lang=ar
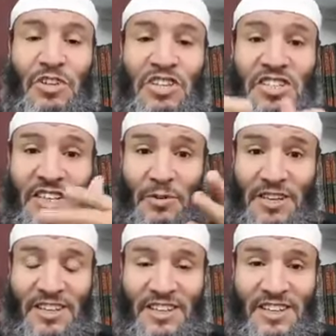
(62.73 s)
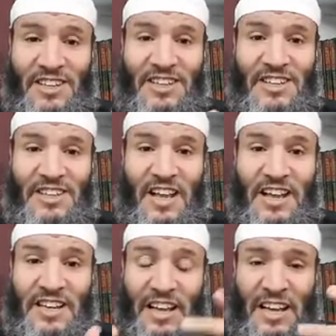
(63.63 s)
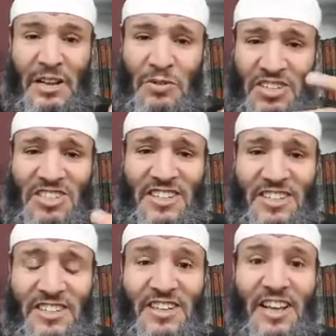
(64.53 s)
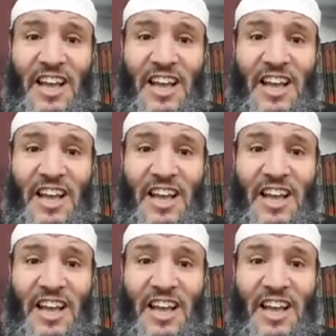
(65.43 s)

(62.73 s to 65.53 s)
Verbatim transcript: ورين جي حيويك راه يقرا ورين جيح